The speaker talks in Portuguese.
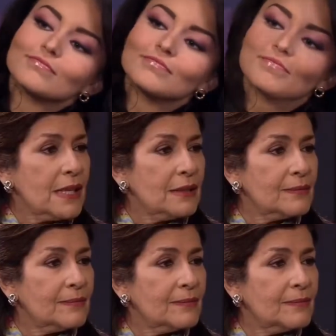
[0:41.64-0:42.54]
E fiz
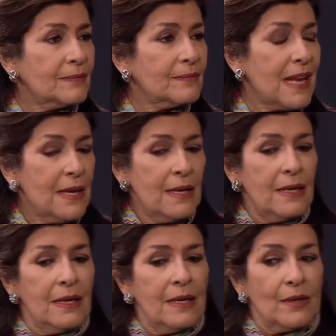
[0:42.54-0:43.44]
isso.
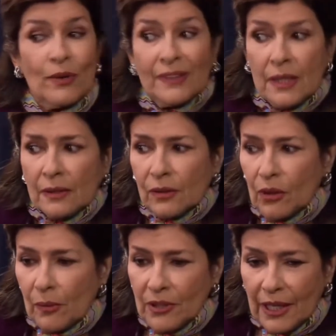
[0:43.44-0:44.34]
Eu não
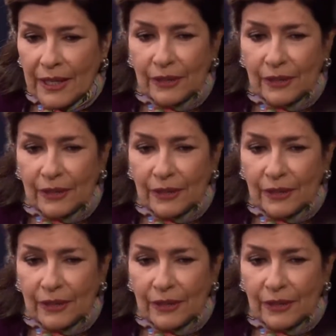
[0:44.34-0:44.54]
entendo como